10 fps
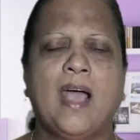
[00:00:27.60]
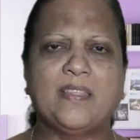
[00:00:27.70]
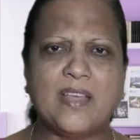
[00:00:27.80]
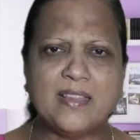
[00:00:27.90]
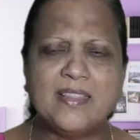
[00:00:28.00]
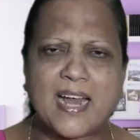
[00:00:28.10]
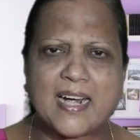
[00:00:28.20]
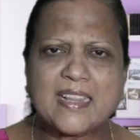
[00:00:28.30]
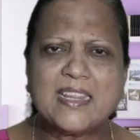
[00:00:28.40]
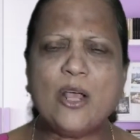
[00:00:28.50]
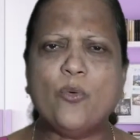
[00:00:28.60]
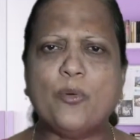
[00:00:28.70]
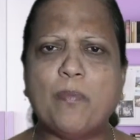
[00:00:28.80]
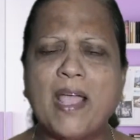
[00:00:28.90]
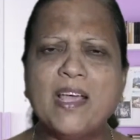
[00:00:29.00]
அந்த இந்த இடத்துல
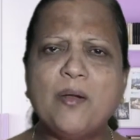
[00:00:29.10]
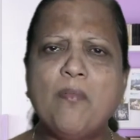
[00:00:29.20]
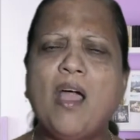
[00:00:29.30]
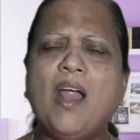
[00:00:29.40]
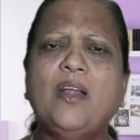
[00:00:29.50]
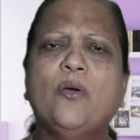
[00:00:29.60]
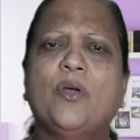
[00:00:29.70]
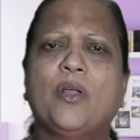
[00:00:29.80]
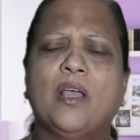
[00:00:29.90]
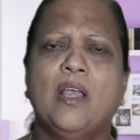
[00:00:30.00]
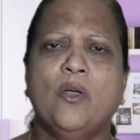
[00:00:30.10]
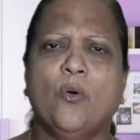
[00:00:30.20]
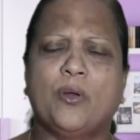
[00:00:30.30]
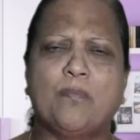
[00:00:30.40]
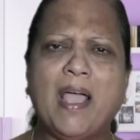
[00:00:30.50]
ஒரு பயங்கரமான ஒரு
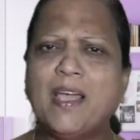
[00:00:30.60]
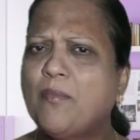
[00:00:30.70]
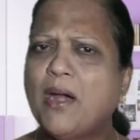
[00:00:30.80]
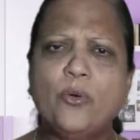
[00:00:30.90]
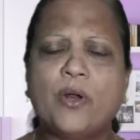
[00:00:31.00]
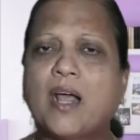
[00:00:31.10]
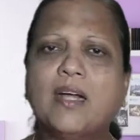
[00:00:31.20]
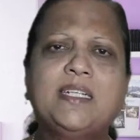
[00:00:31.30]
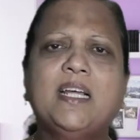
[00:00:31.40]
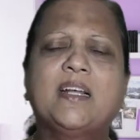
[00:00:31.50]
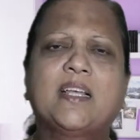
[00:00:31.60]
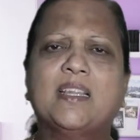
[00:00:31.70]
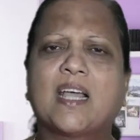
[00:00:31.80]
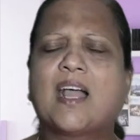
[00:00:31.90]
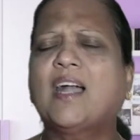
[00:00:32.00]
ஒரு பயங்கரமான ஒரு கட்டு இருக்குது
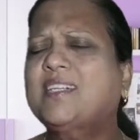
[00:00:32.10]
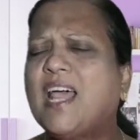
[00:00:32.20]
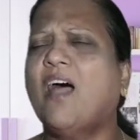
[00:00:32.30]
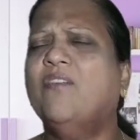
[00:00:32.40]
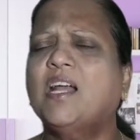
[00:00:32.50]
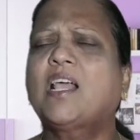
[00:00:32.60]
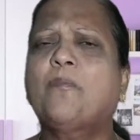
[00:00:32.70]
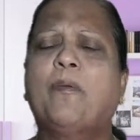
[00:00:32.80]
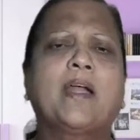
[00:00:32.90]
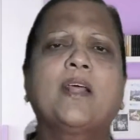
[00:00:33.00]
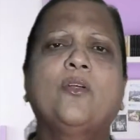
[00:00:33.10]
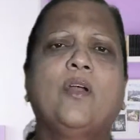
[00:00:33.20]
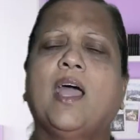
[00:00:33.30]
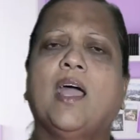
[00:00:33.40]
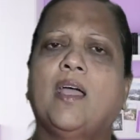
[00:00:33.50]
இந்த கட்டு
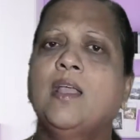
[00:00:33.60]
அவிழ்க்கப்படணும்னா